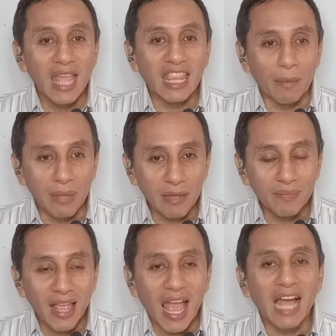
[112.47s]

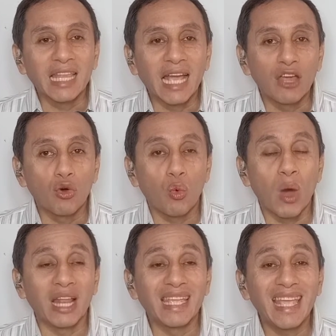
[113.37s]
También ha negado
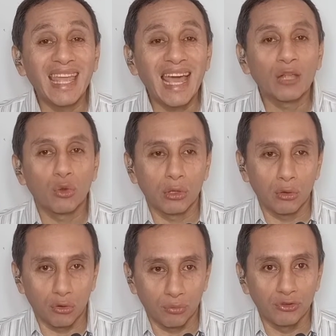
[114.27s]
cualquier acto de
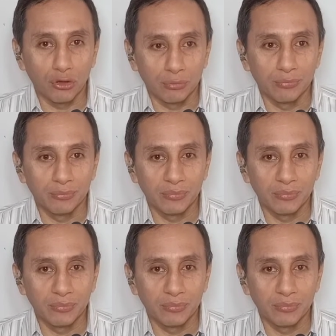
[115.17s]
corrupción.